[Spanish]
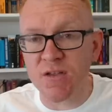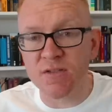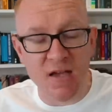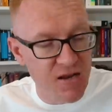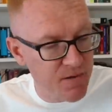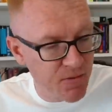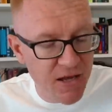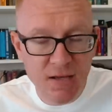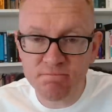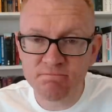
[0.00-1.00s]

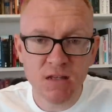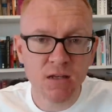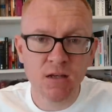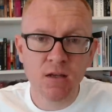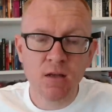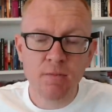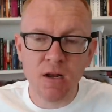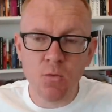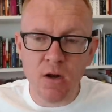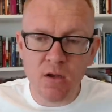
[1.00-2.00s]
terrible,
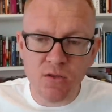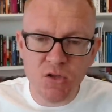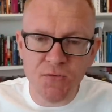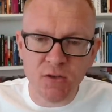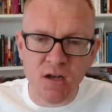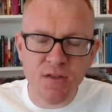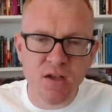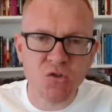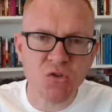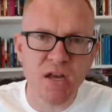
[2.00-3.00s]
pero bueno, que Dios fortalezca a
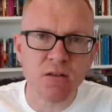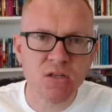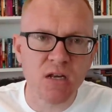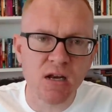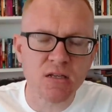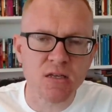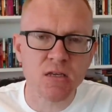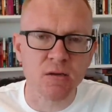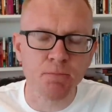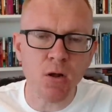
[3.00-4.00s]
sus santos en la iglesia de
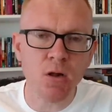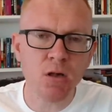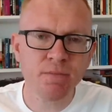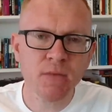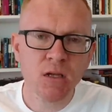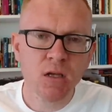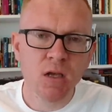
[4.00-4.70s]
St. Paul, que